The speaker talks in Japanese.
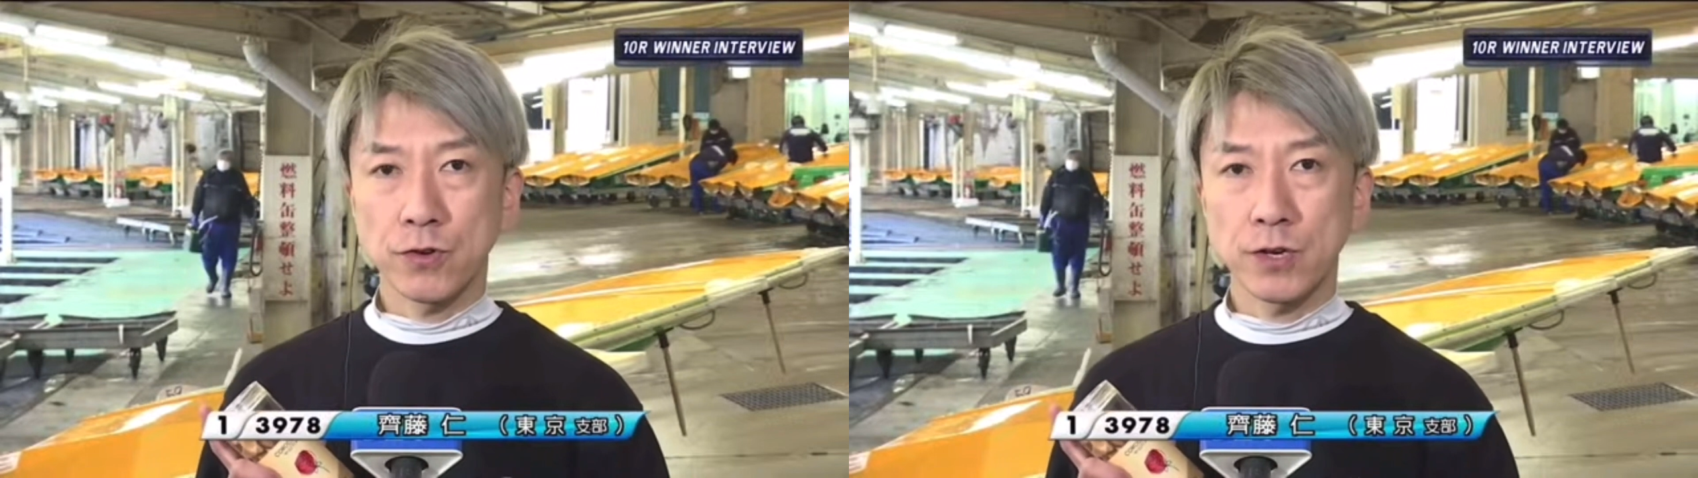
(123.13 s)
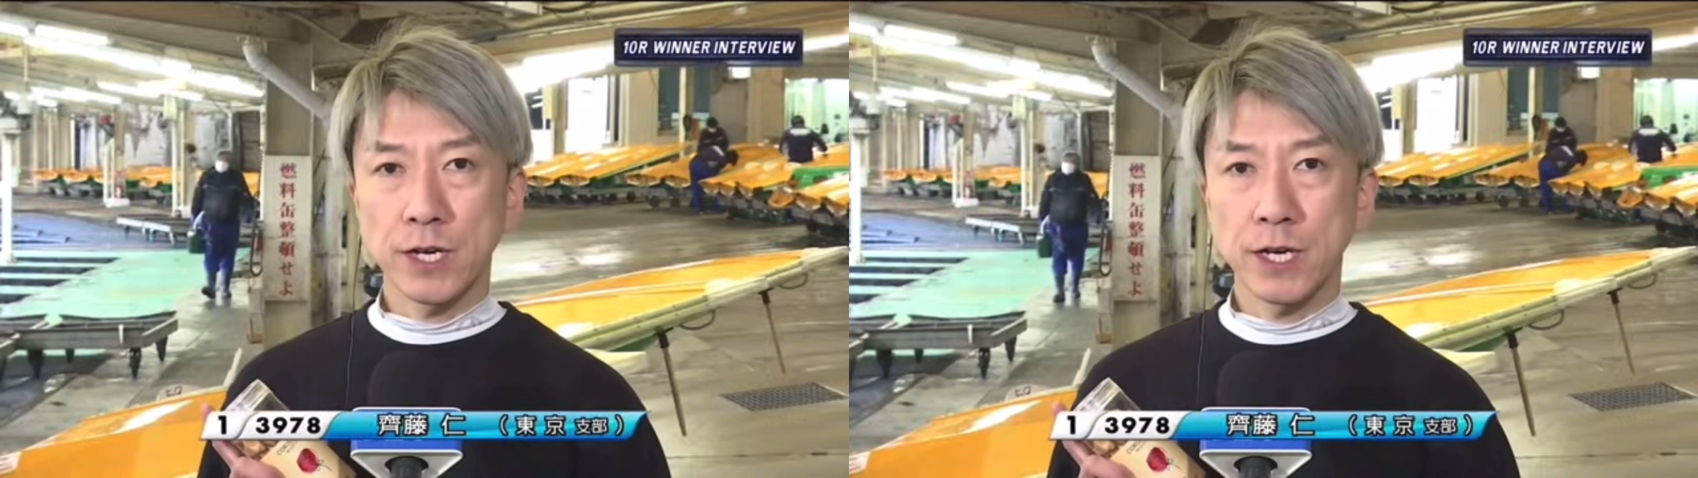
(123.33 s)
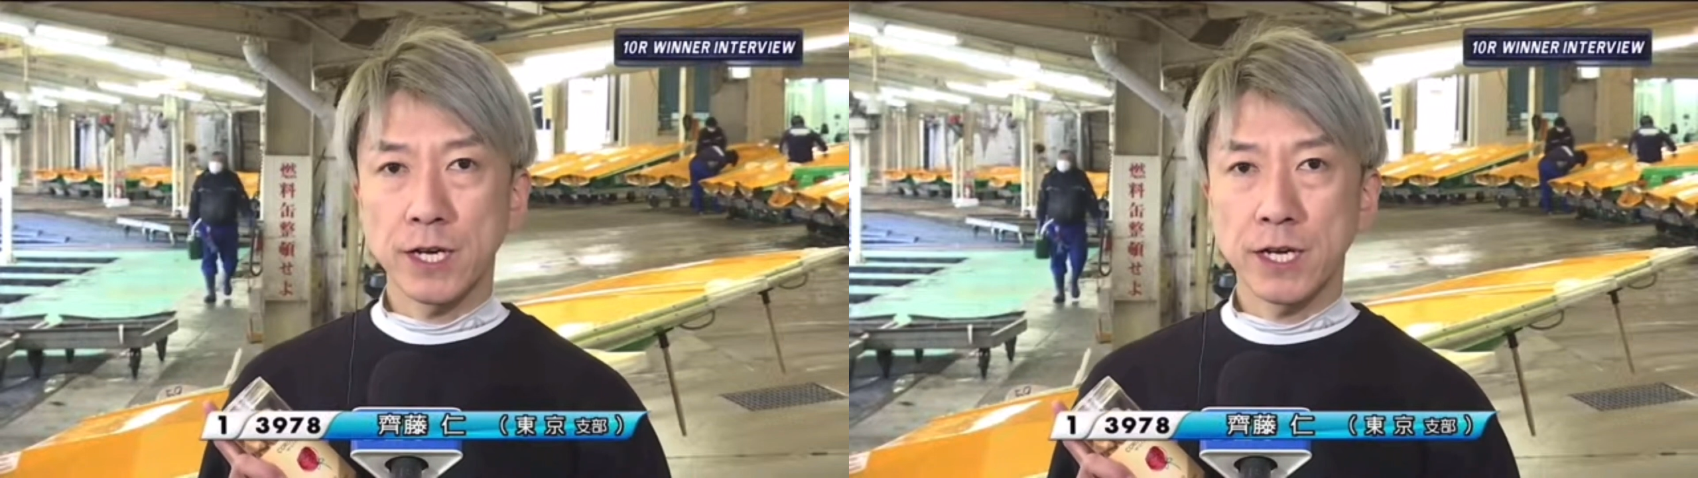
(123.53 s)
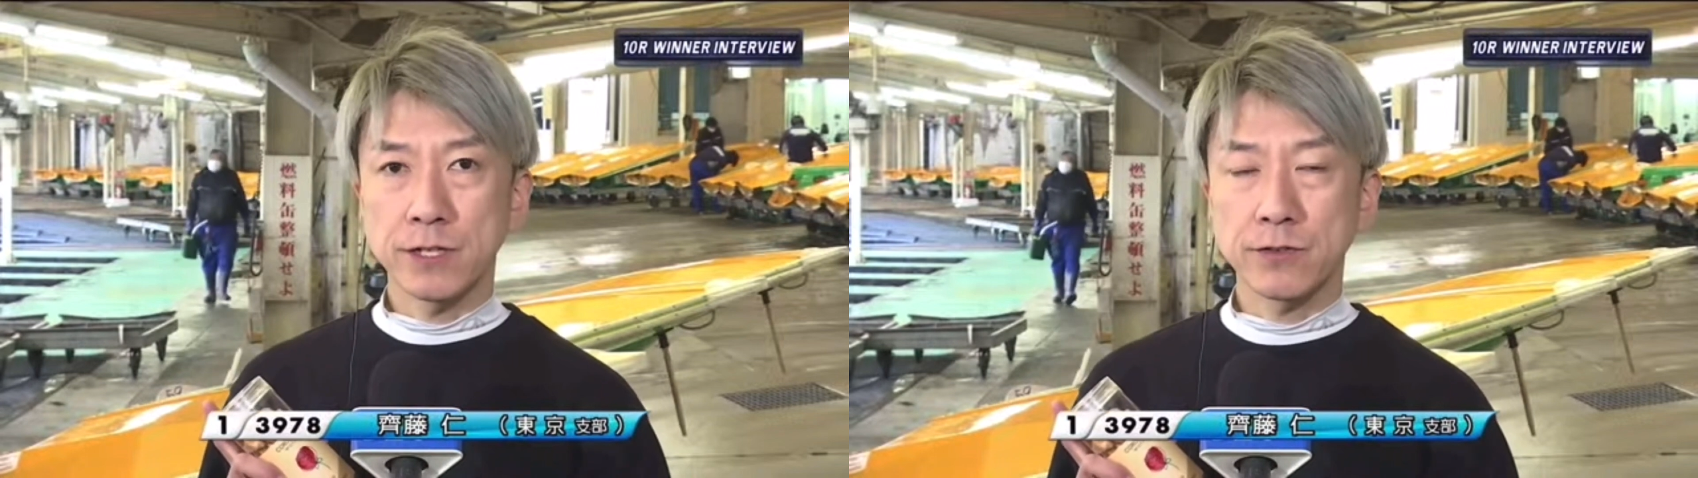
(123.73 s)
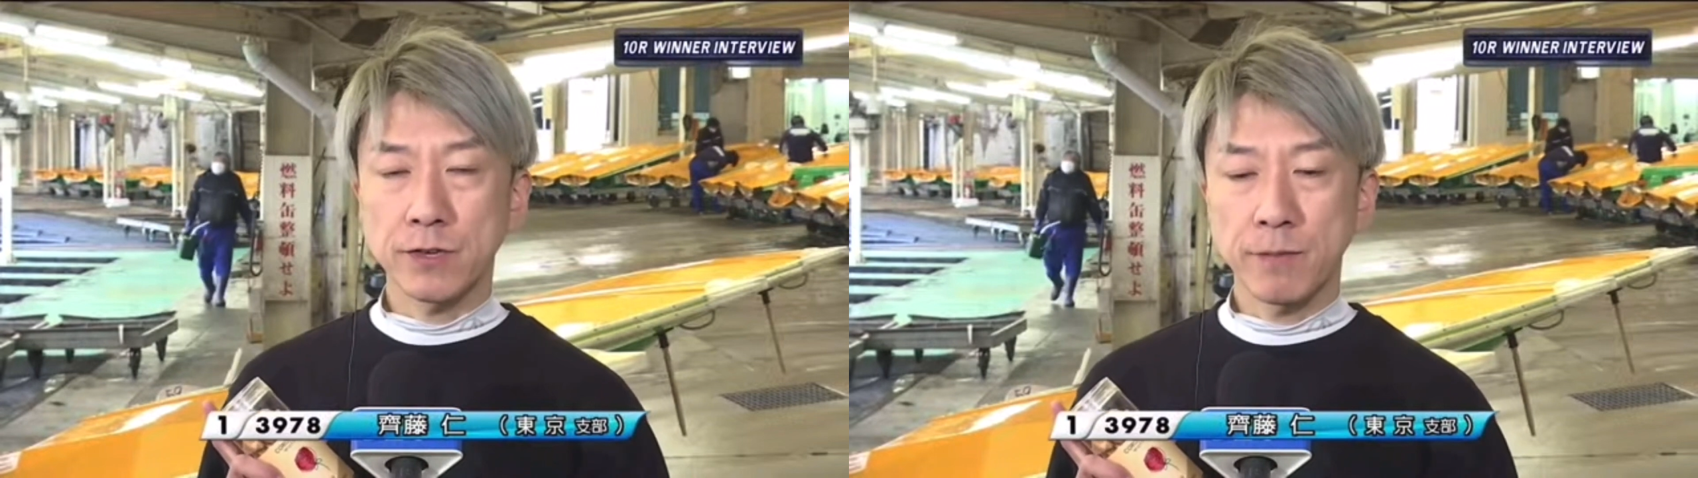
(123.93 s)
と、えー、一
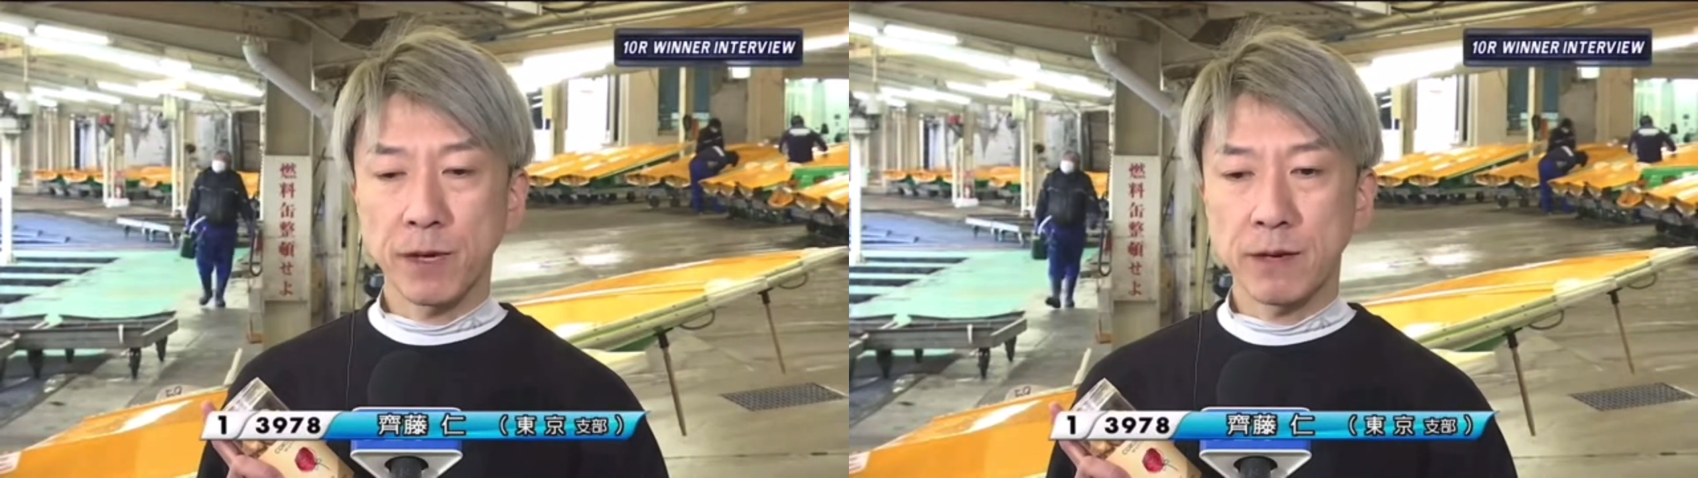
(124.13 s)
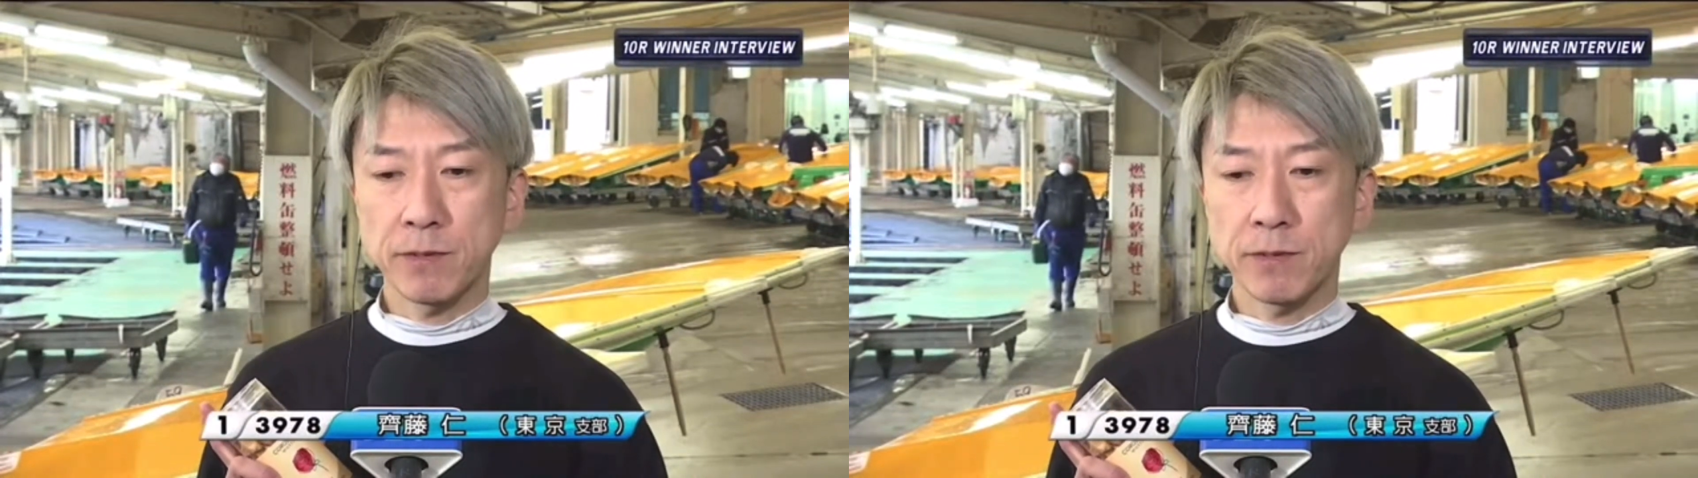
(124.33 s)
生懸命頑張り